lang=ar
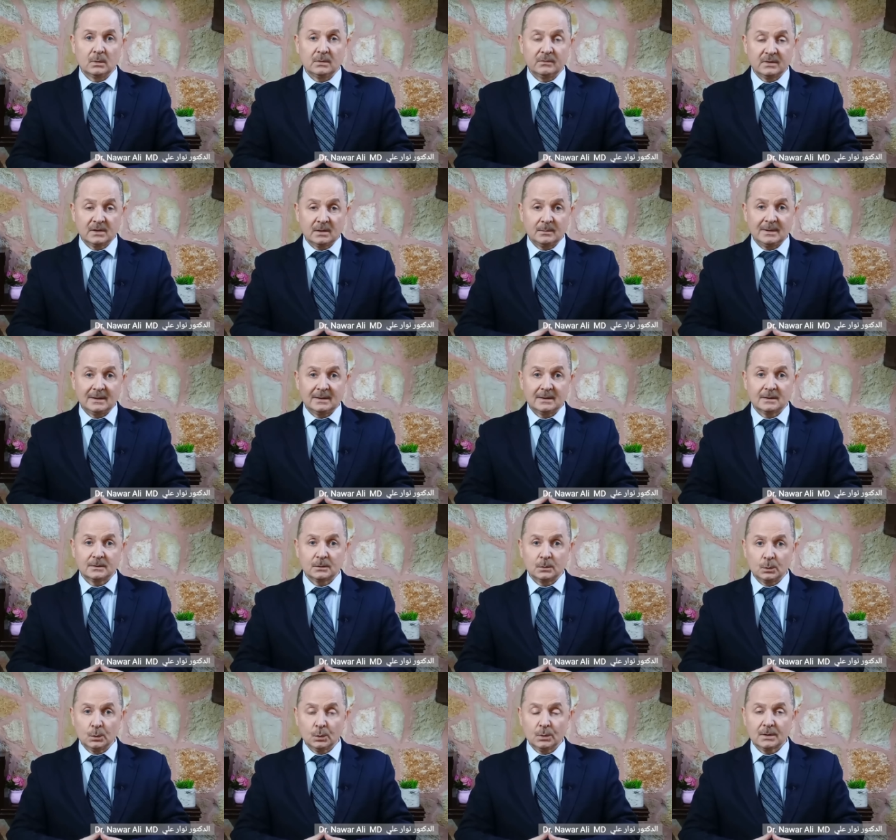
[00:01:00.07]

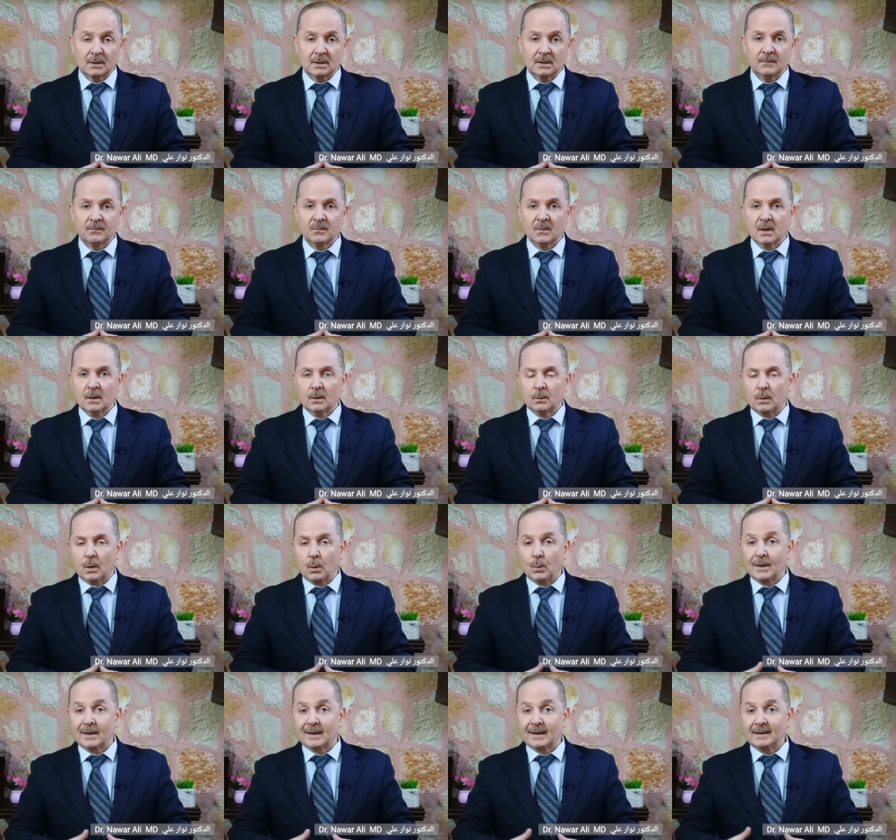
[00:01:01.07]
والفيتامينات الأخرى
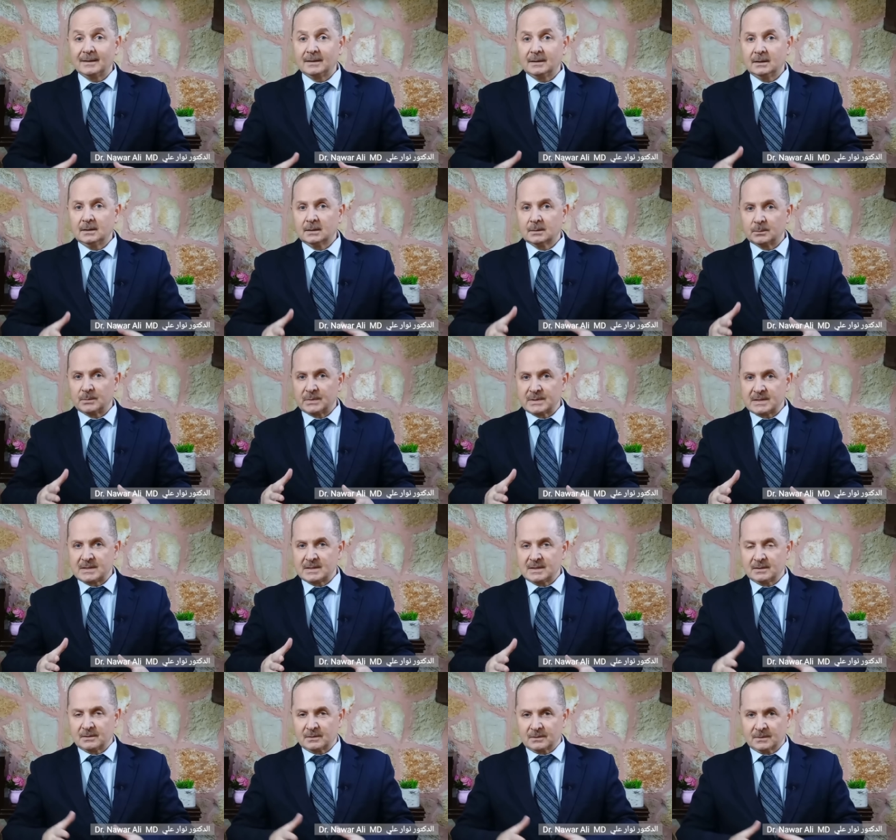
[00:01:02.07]
وهو غني
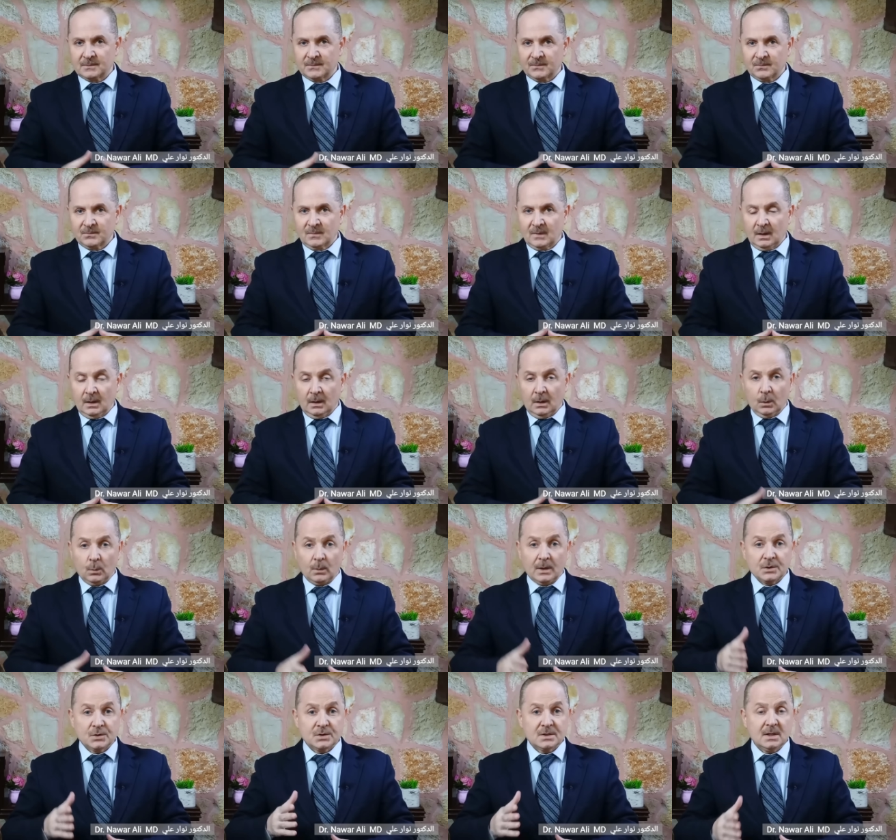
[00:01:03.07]
بالزنك
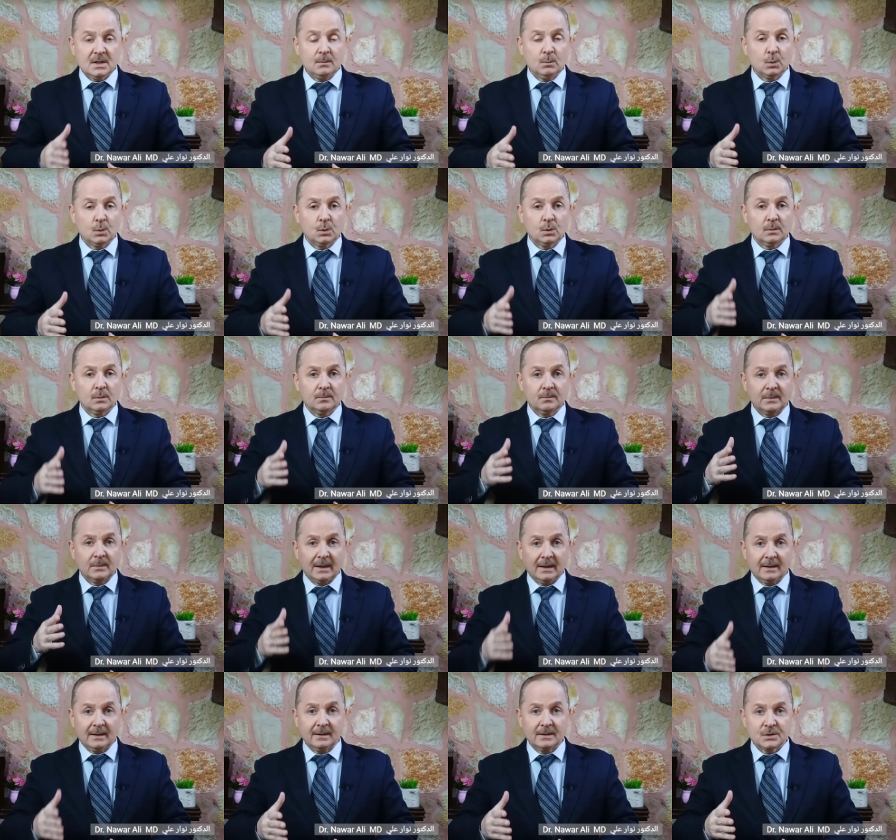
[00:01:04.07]
وأجسامكم
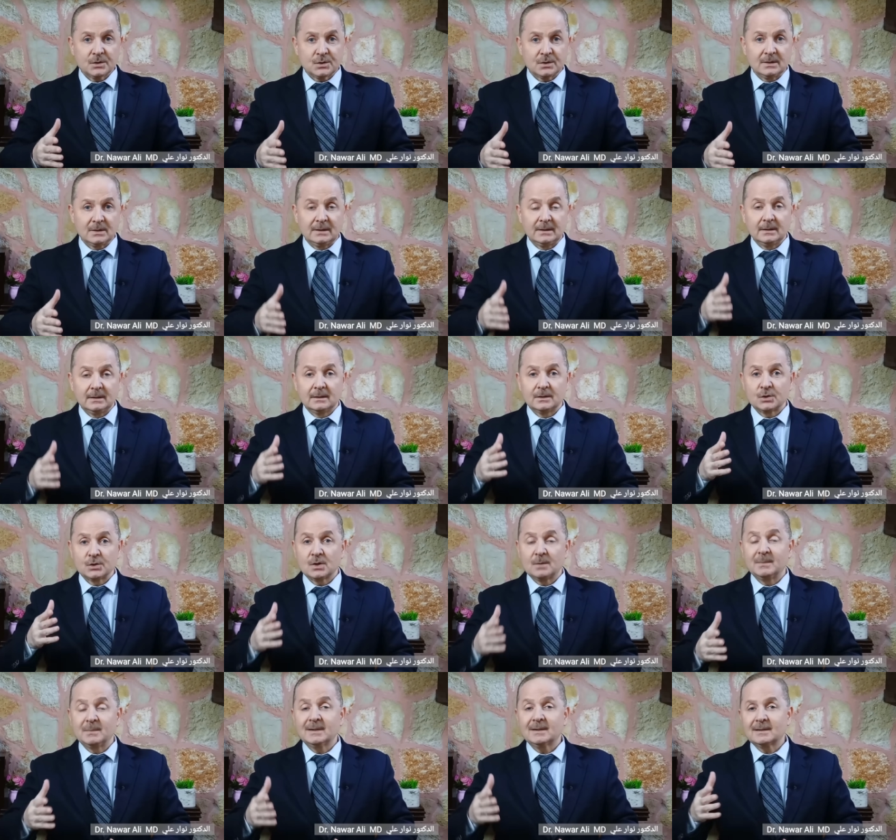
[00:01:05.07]
بحاجة
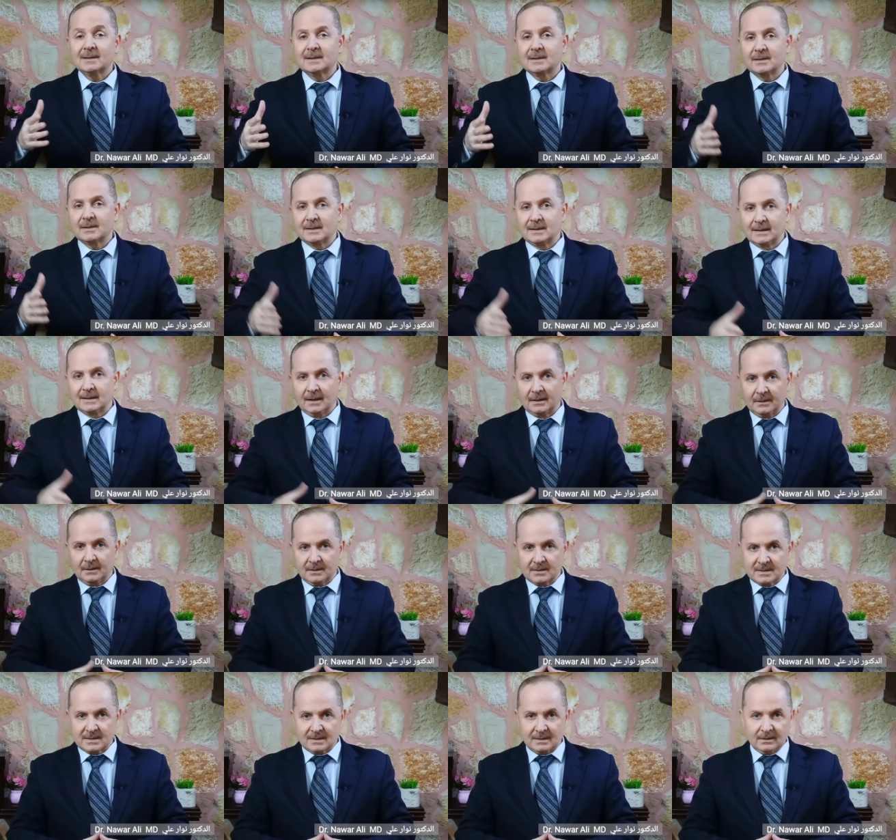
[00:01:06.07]
لجميع هذه
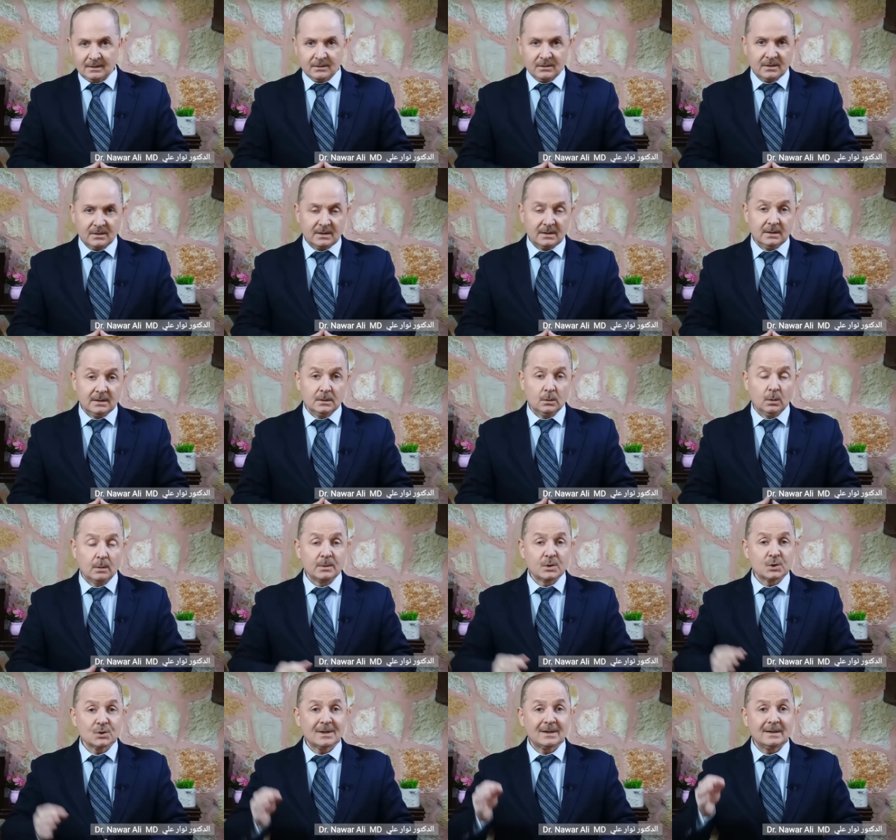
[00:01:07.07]
العناصر الغذائية
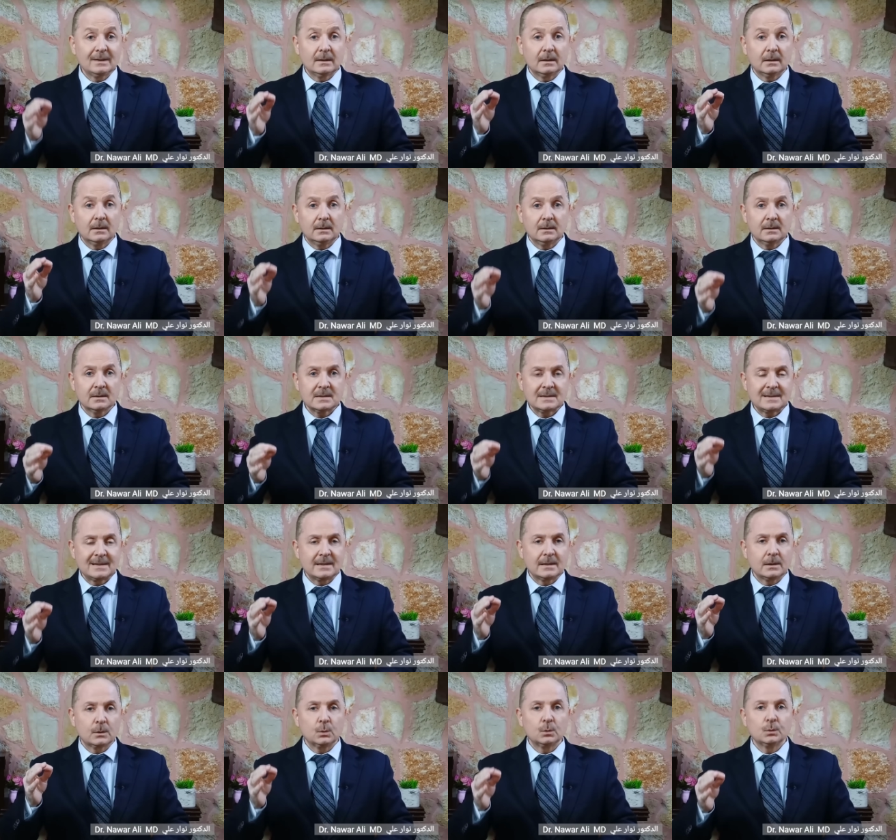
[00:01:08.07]
وبشكل خاص
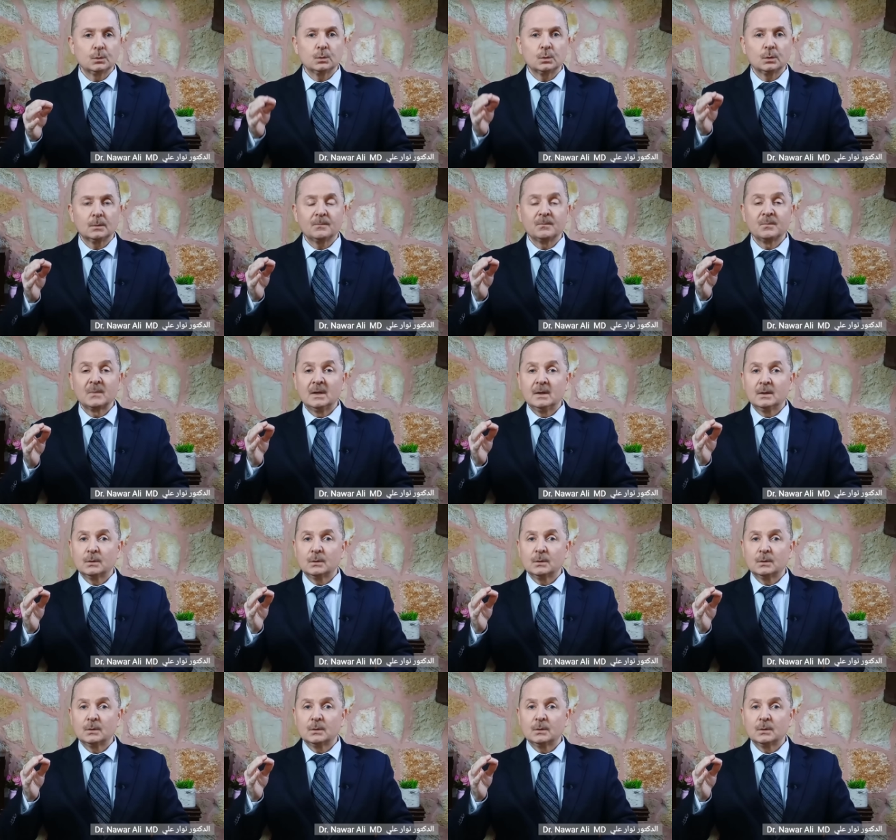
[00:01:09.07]
إذا كنتم